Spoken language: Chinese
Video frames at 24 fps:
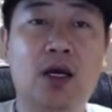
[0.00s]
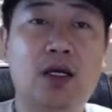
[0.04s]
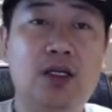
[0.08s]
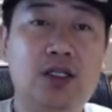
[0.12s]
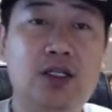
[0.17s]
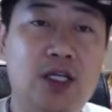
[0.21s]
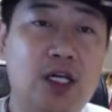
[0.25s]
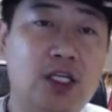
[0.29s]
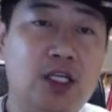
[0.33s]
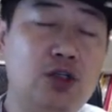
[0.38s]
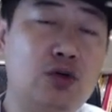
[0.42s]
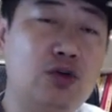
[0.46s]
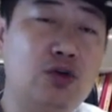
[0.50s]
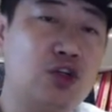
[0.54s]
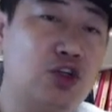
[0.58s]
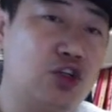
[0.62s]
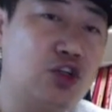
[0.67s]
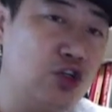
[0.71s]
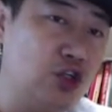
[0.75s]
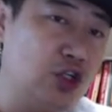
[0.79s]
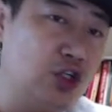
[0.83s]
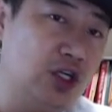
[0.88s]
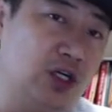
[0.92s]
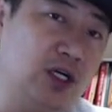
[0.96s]
也就
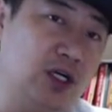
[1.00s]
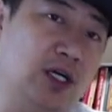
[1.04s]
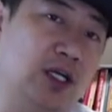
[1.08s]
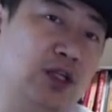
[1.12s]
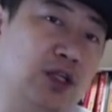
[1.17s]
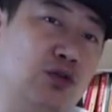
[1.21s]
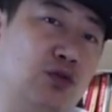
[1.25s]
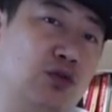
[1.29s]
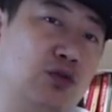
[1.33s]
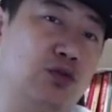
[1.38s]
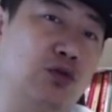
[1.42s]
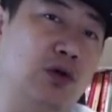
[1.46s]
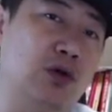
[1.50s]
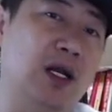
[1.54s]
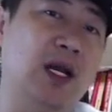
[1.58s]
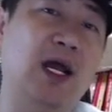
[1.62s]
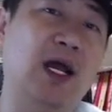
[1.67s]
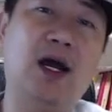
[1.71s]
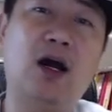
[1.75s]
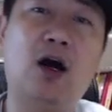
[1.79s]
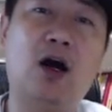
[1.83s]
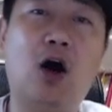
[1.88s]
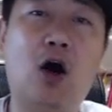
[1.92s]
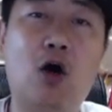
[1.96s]
使得很多原来
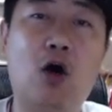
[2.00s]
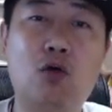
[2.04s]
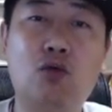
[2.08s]
毫